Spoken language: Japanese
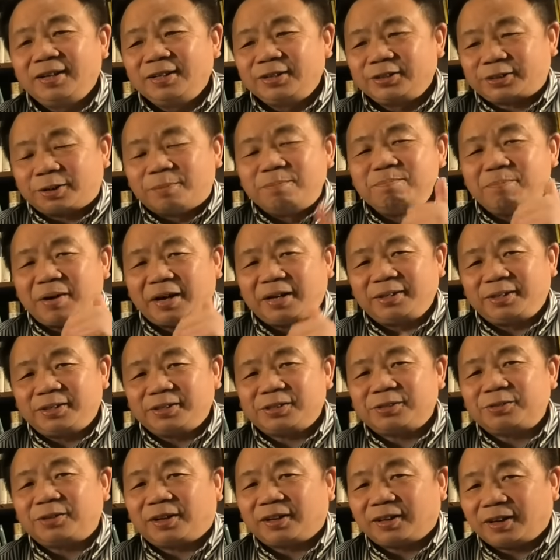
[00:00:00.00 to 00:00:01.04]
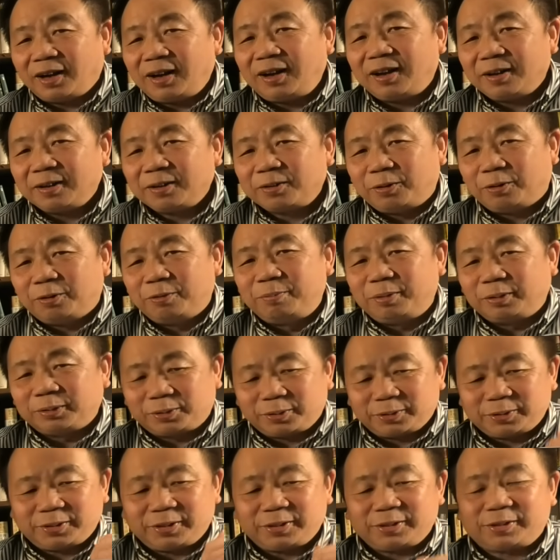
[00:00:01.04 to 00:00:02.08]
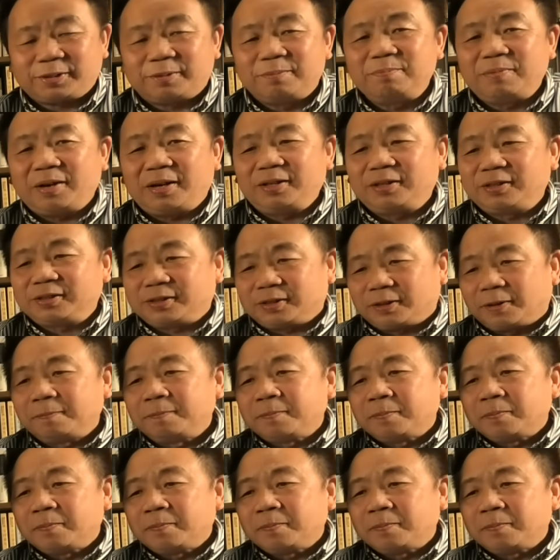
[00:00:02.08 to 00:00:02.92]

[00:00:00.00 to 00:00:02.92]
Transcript: 先輩ですわが公文都市で先輩です